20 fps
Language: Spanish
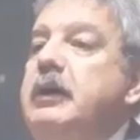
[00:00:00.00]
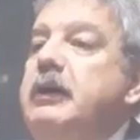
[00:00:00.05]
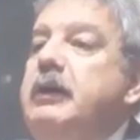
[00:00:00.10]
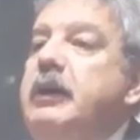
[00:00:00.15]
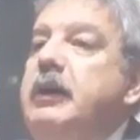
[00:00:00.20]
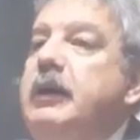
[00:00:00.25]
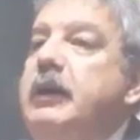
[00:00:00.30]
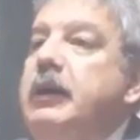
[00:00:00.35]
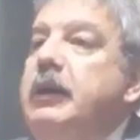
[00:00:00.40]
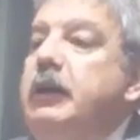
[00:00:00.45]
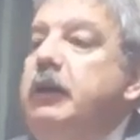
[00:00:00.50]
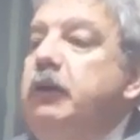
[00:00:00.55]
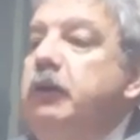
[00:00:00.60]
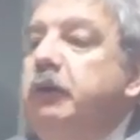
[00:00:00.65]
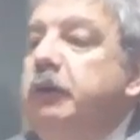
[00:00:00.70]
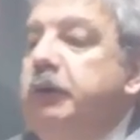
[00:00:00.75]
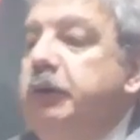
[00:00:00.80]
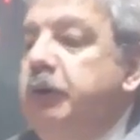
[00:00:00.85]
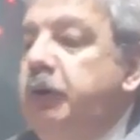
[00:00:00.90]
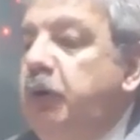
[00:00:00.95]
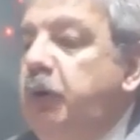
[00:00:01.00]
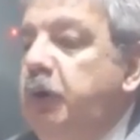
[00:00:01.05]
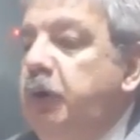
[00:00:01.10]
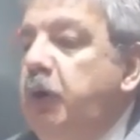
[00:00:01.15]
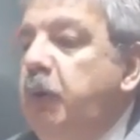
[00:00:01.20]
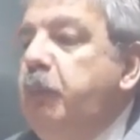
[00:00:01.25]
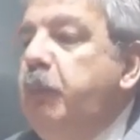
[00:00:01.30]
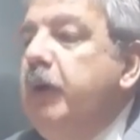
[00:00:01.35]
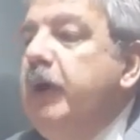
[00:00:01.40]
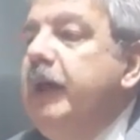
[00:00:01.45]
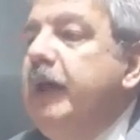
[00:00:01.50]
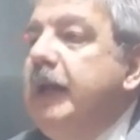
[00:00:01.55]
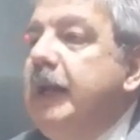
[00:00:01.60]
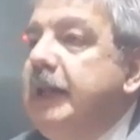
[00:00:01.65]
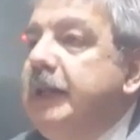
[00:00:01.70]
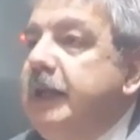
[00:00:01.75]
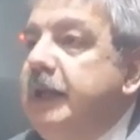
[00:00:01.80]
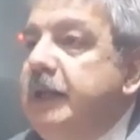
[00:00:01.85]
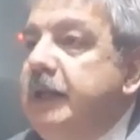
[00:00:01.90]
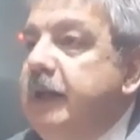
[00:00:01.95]
eh, no, no, no puedan
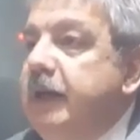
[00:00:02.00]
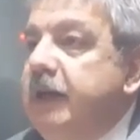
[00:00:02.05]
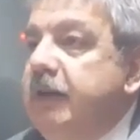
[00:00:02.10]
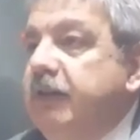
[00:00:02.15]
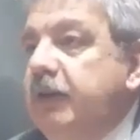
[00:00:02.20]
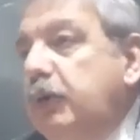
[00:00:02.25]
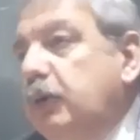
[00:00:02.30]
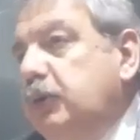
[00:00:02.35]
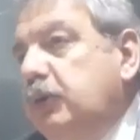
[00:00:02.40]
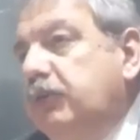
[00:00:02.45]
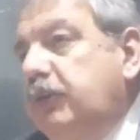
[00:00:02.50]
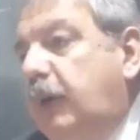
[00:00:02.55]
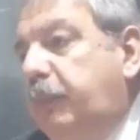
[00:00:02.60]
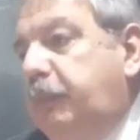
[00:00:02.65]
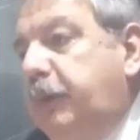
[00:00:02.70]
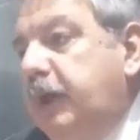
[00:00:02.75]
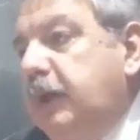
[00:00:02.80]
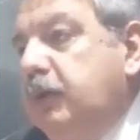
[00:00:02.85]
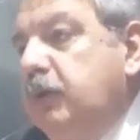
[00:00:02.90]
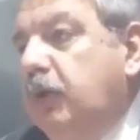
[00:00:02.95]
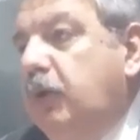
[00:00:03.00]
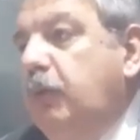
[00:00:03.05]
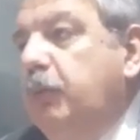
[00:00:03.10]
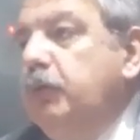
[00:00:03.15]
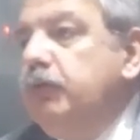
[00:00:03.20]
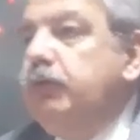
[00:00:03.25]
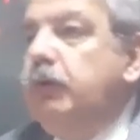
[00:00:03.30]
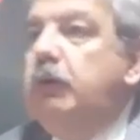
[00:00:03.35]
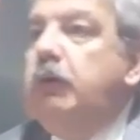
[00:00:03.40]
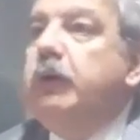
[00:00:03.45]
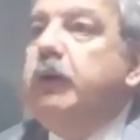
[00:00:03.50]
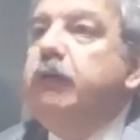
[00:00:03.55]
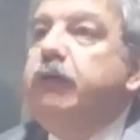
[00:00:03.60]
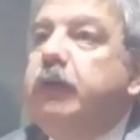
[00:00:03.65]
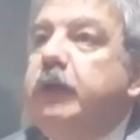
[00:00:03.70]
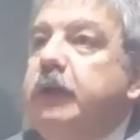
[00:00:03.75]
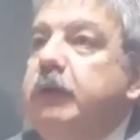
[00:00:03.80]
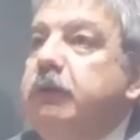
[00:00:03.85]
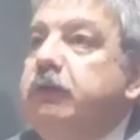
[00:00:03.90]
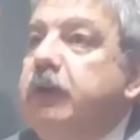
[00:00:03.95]
atenderse otros aspectos como son los
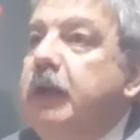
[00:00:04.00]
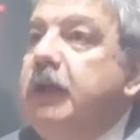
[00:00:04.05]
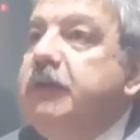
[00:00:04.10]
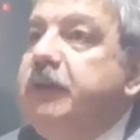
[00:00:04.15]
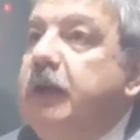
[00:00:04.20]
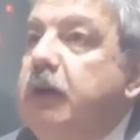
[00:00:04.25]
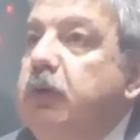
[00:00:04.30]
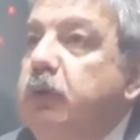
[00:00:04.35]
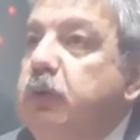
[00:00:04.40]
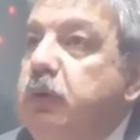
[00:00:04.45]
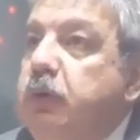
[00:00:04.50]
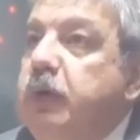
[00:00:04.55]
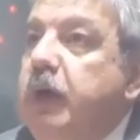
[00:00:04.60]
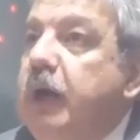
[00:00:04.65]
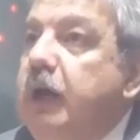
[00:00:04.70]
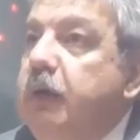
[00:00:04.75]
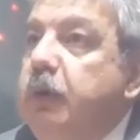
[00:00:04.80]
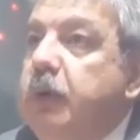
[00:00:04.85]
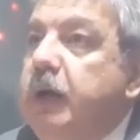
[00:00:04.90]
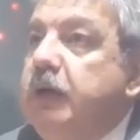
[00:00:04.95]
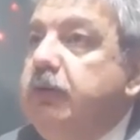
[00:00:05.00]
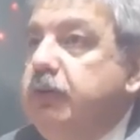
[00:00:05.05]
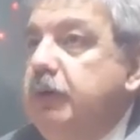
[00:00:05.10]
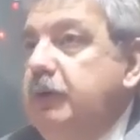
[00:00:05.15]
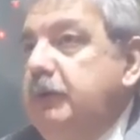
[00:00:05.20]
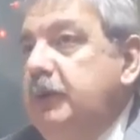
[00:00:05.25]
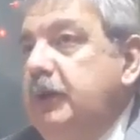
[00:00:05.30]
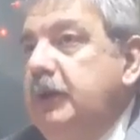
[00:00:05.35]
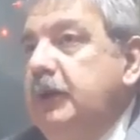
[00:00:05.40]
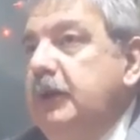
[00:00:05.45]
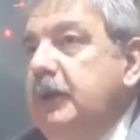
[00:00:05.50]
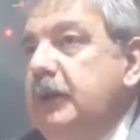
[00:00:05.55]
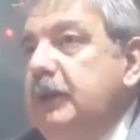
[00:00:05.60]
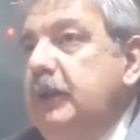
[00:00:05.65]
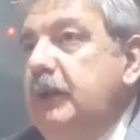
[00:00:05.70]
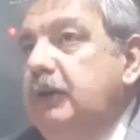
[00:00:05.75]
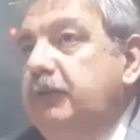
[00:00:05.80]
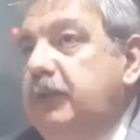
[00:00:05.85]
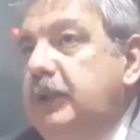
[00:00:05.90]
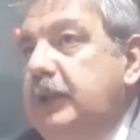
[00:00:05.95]
referidos a la salud y a la educación
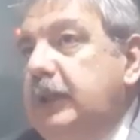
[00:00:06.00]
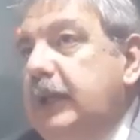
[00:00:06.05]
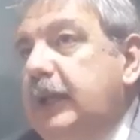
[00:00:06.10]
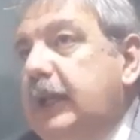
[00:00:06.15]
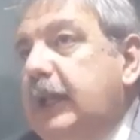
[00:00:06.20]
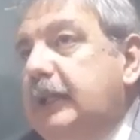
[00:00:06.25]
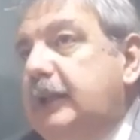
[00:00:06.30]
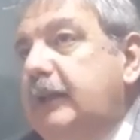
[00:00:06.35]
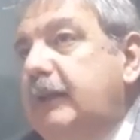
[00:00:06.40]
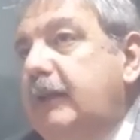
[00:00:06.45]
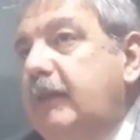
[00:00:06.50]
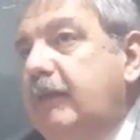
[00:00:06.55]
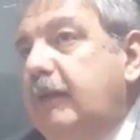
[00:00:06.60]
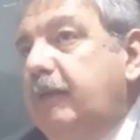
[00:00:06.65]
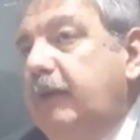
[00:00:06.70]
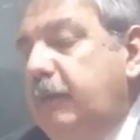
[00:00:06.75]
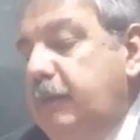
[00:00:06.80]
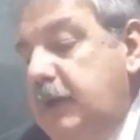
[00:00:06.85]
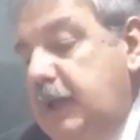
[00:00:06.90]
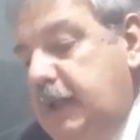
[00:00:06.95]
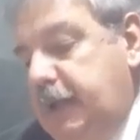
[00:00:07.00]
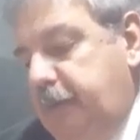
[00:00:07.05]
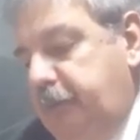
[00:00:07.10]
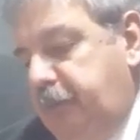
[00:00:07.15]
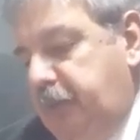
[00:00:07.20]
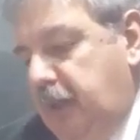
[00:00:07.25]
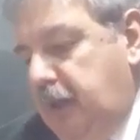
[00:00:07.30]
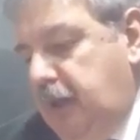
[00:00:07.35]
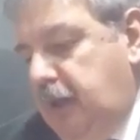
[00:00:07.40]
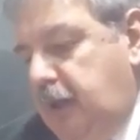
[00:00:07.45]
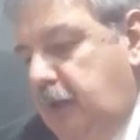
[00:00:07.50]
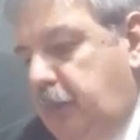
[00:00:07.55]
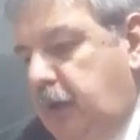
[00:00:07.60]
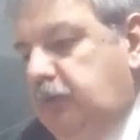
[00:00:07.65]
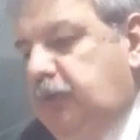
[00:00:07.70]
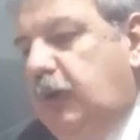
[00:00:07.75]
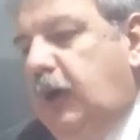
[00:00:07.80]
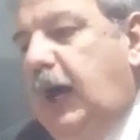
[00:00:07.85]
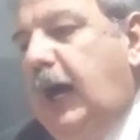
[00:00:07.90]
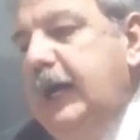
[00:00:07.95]
de los integrantes de esa familia.
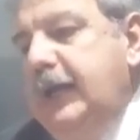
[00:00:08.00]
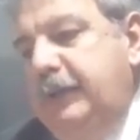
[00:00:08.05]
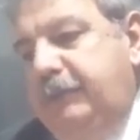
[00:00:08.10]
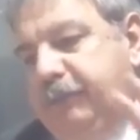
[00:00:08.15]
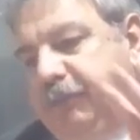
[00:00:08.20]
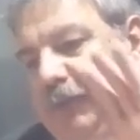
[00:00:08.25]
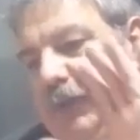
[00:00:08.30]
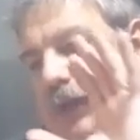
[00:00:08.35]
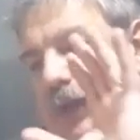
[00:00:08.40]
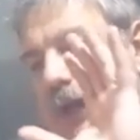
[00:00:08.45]
Por eso hay